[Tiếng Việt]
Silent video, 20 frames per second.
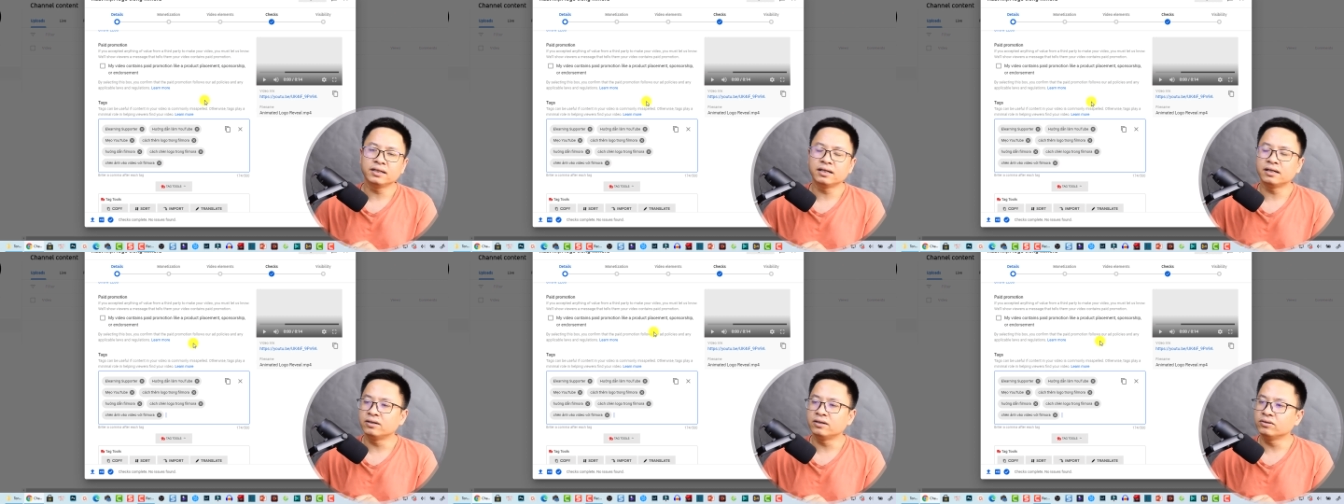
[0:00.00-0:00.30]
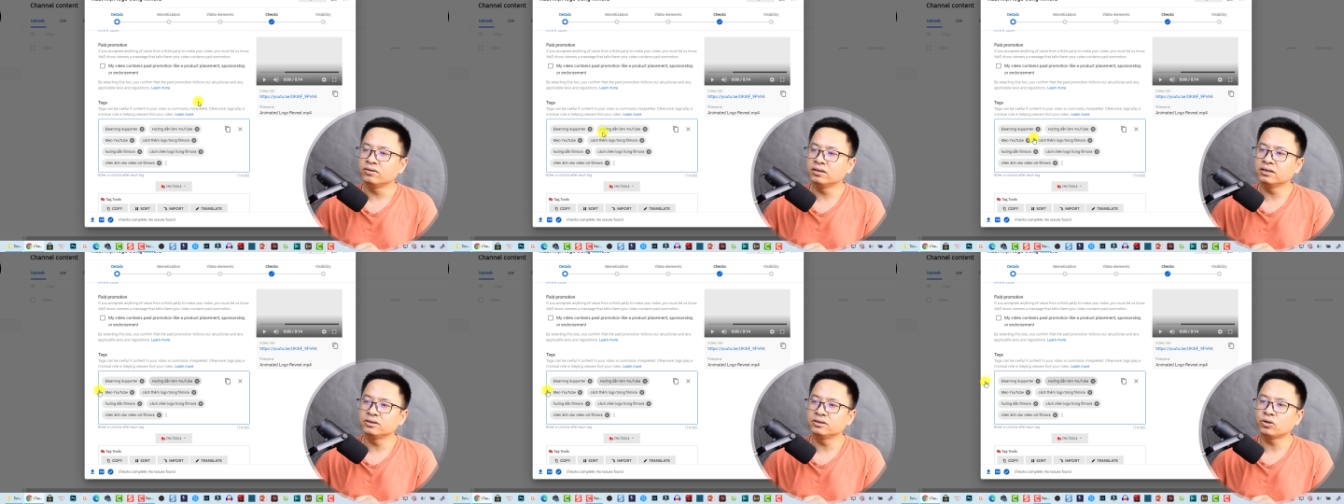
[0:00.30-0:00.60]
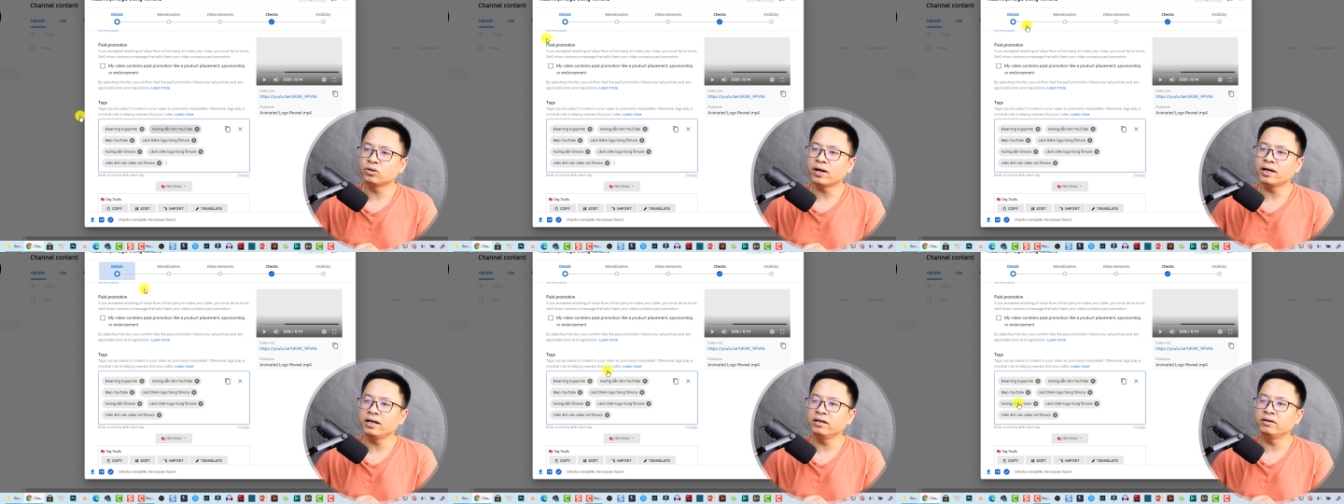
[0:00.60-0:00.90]
tức là nó cứ
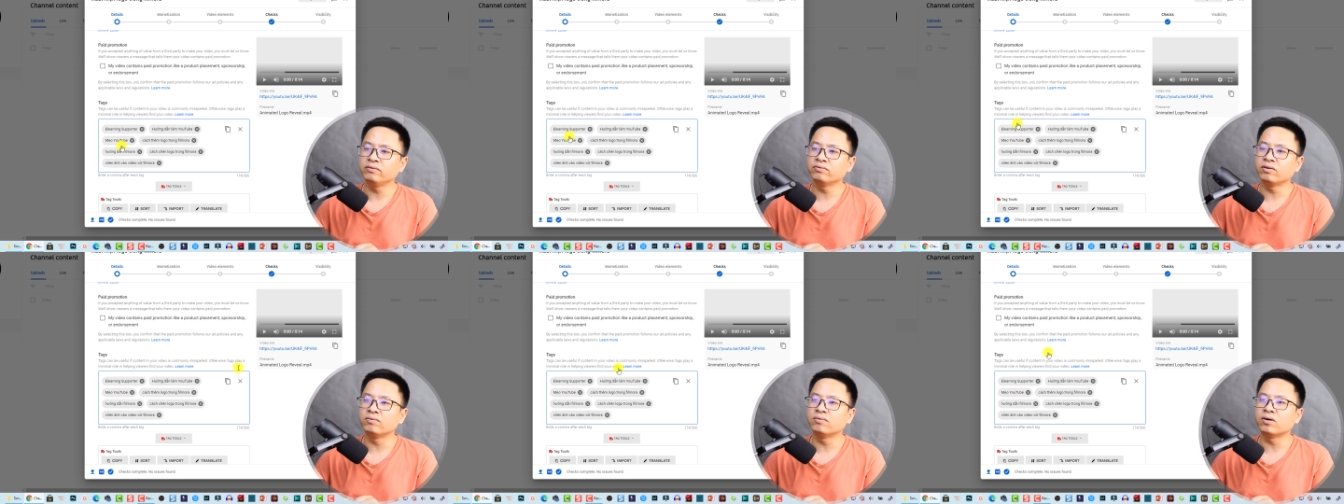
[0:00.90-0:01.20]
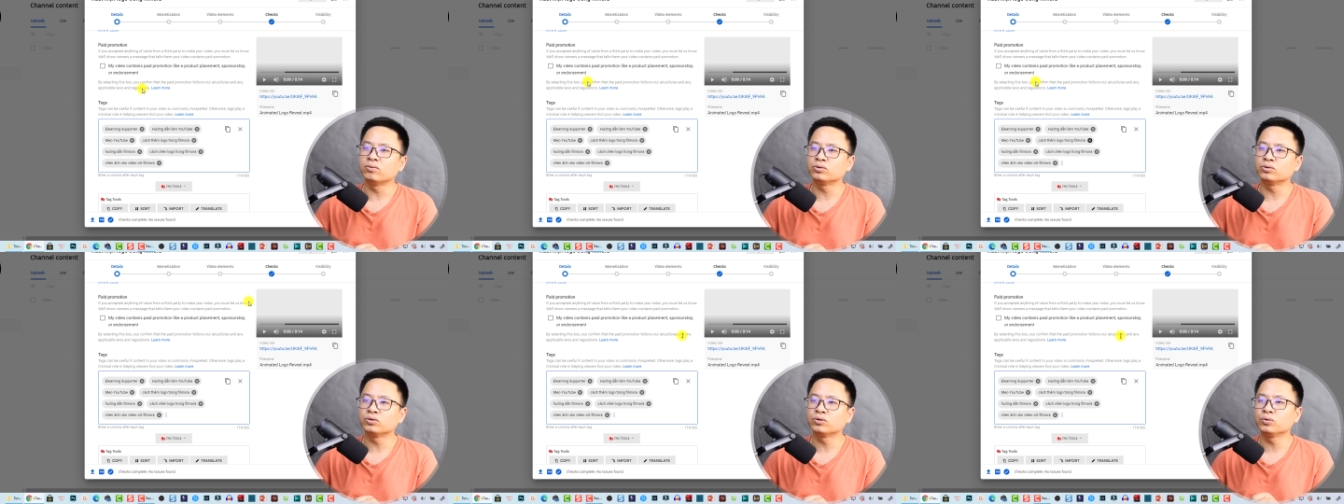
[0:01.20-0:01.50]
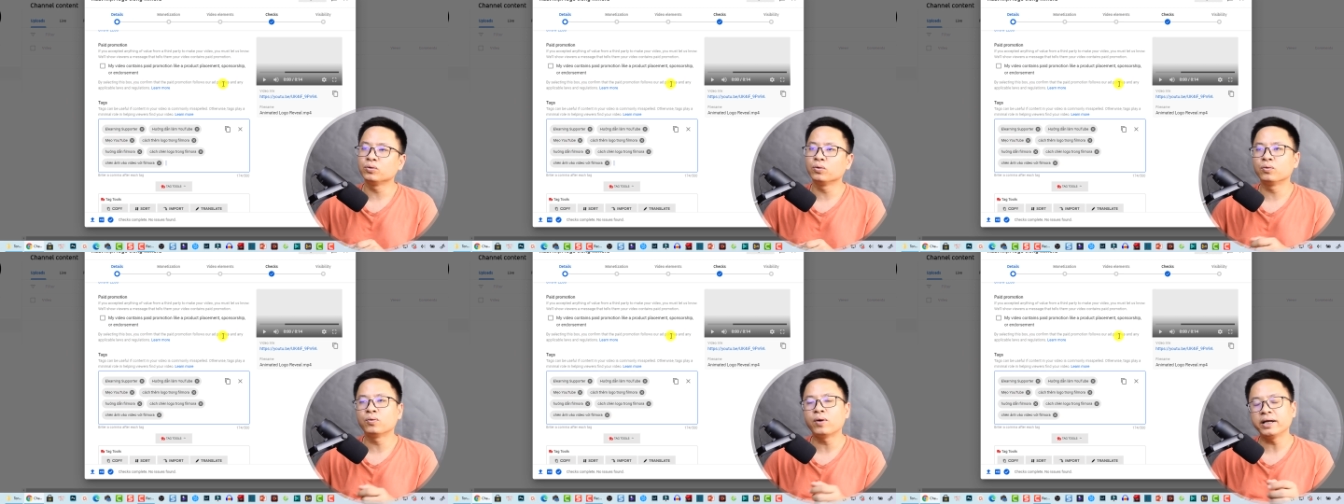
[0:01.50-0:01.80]
xoay vòng vòng
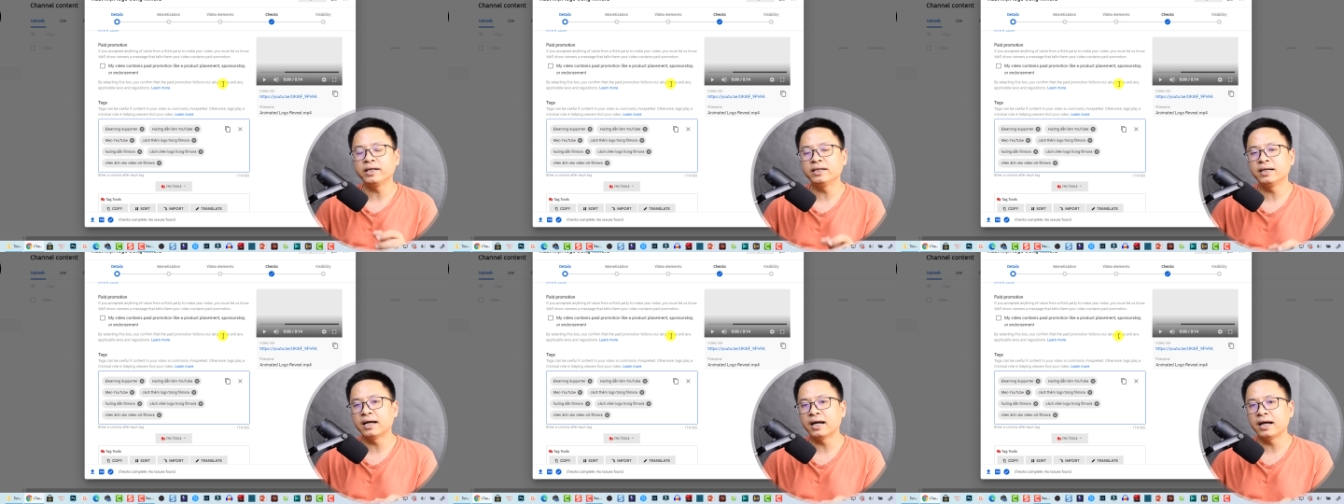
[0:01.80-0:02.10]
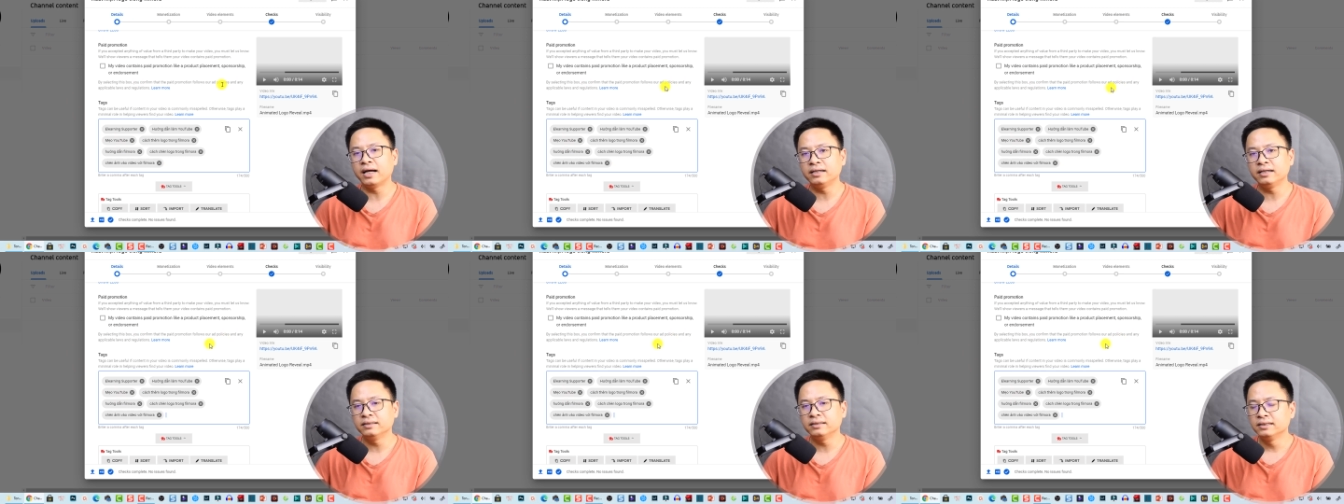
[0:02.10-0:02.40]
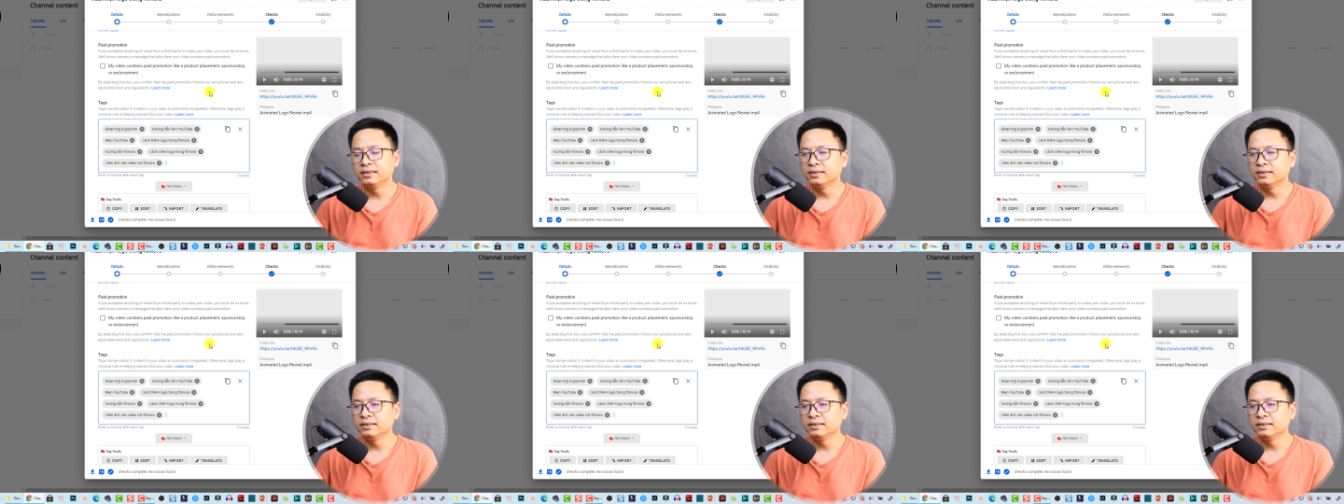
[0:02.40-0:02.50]
quanh cái